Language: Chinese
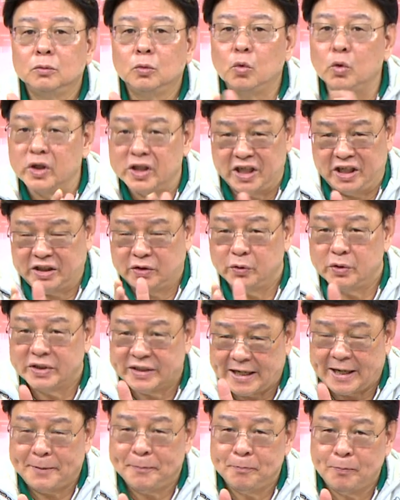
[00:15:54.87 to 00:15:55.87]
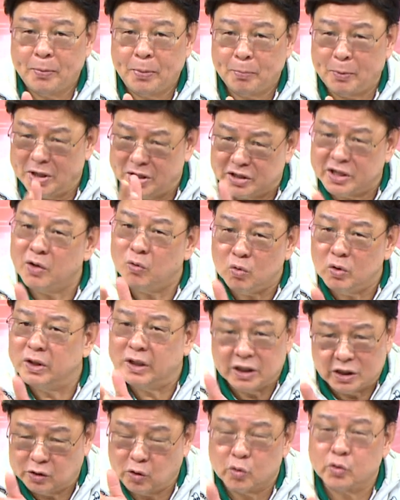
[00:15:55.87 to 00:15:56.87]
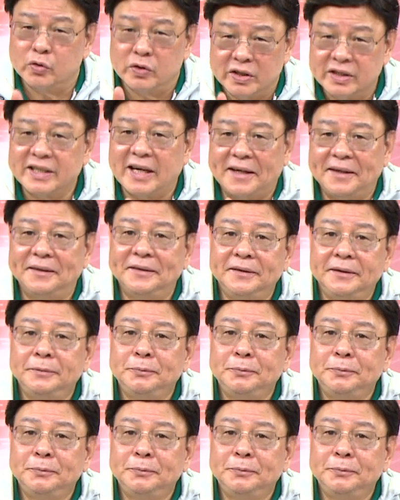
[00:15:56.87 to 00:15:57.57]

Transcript: 问题存在，本身问题就存在了，